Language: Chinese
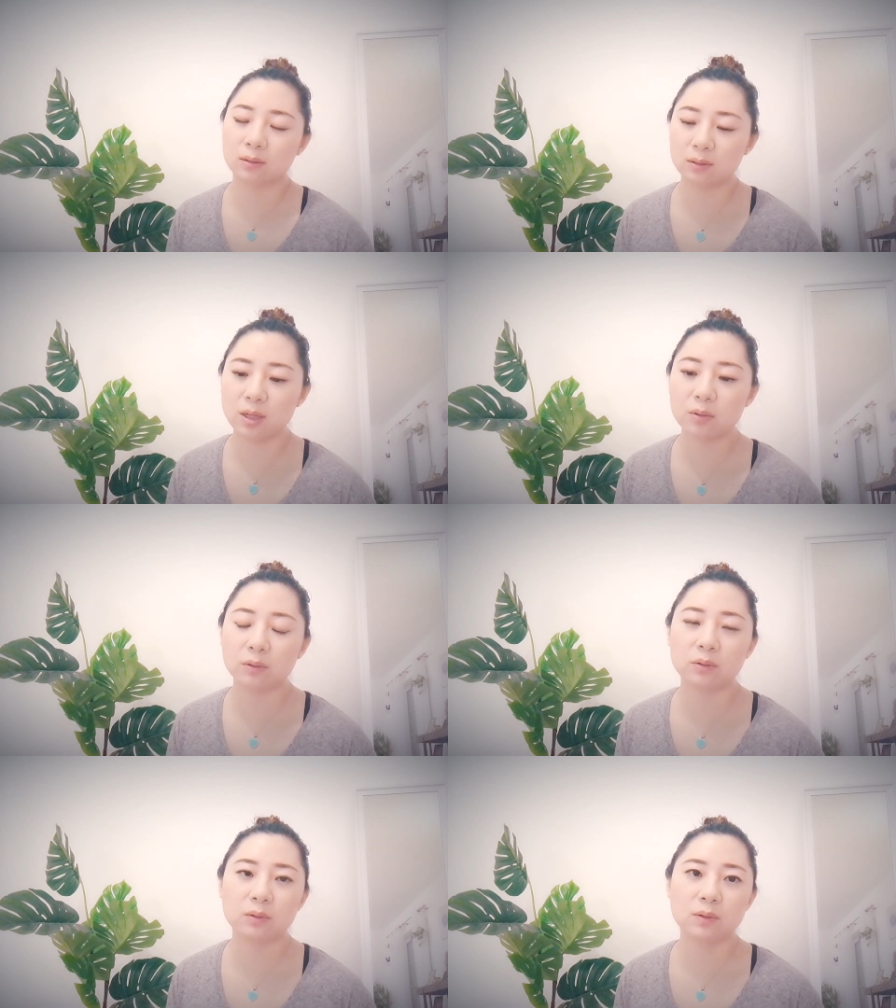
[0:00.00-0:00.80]
内
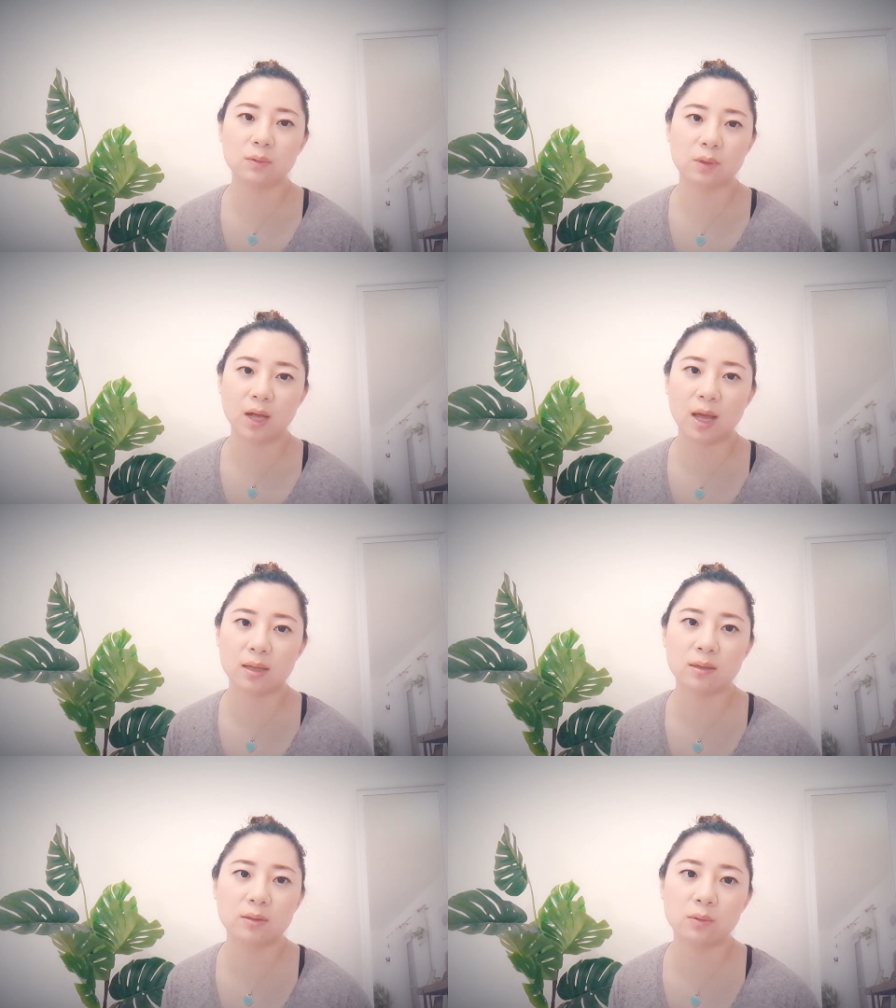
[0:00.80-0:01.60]
容的东西我看
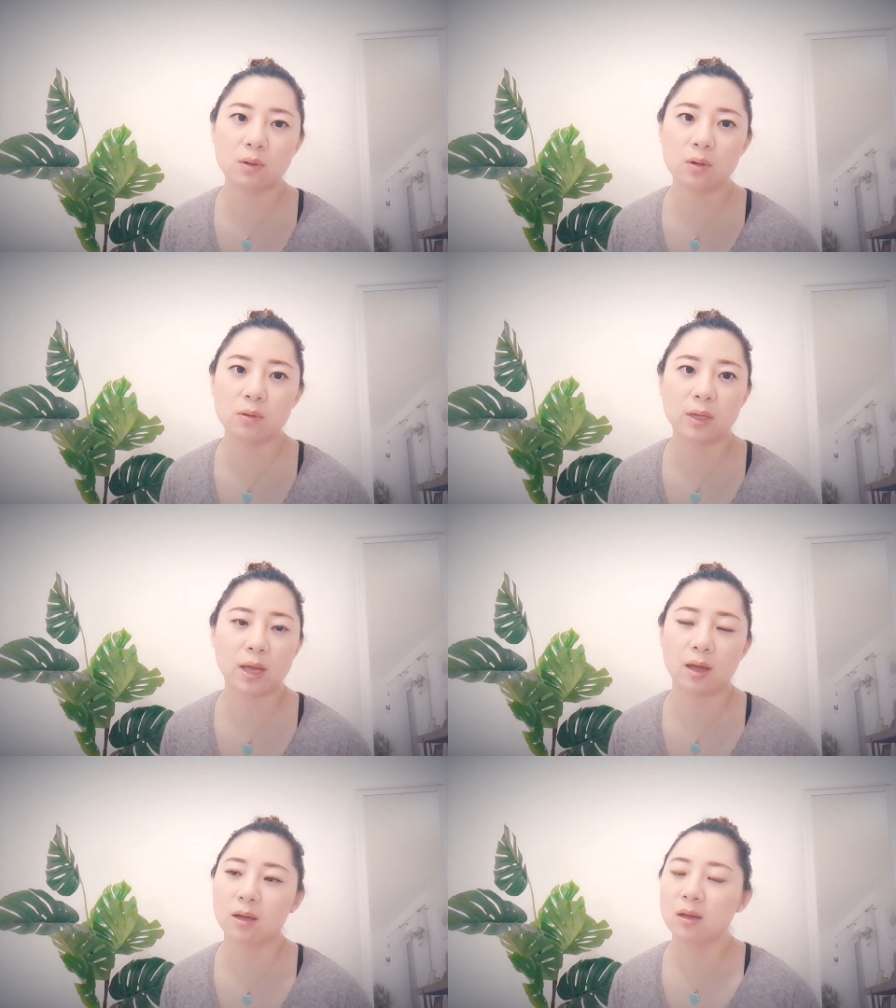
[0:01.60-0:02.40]
一个就够了
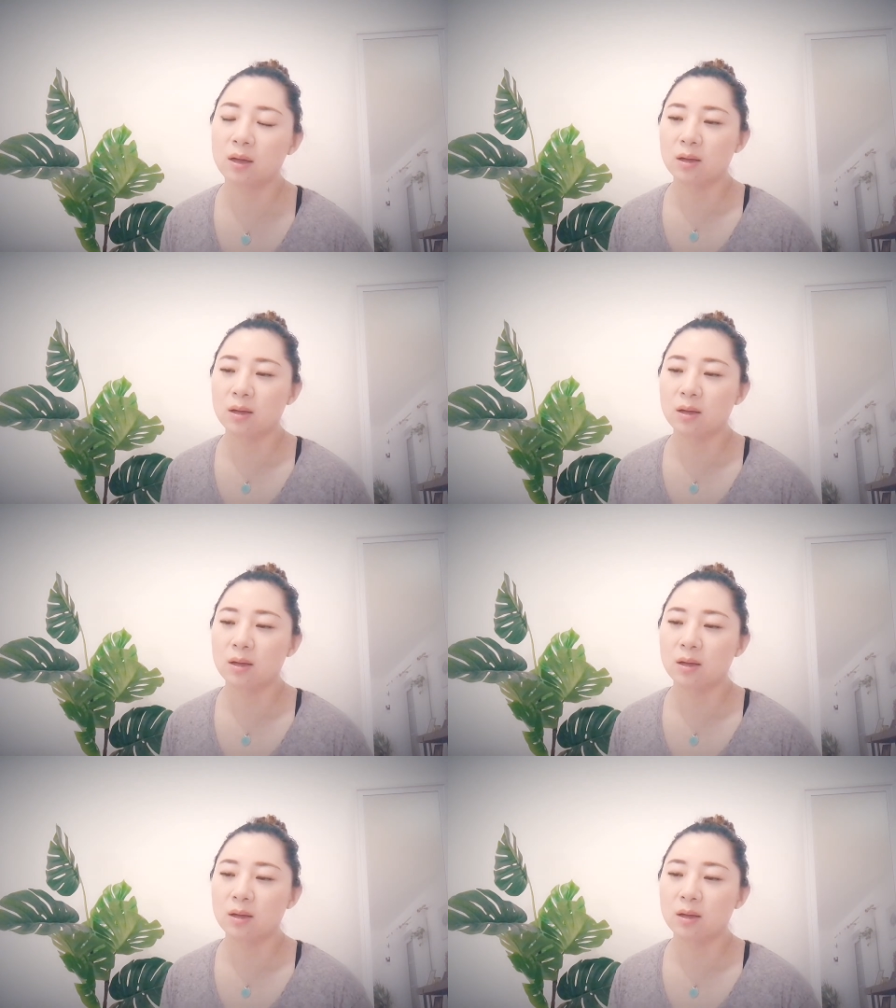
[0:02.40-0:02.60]
呀，